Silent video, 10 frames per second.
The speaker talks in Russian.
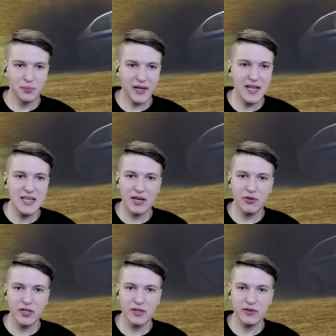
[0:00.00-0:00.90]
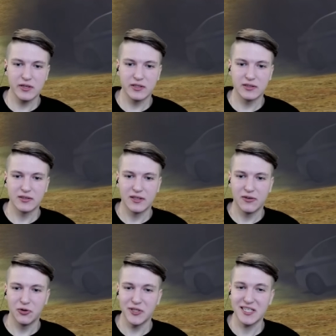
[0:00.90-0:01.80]
Ну, пока никого не видно.
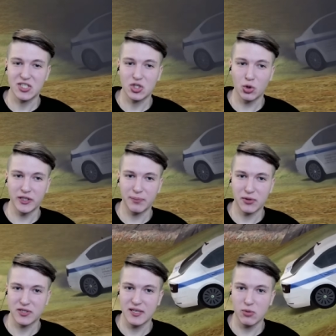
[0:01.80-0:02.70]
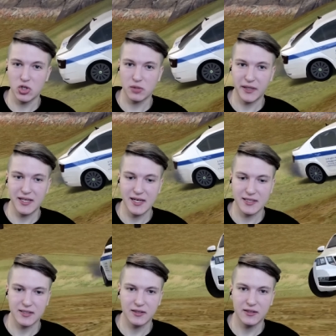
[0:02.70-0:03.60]
У нас Шкода просто не может
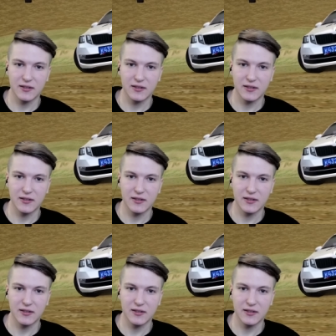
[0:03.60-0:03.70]
подняться.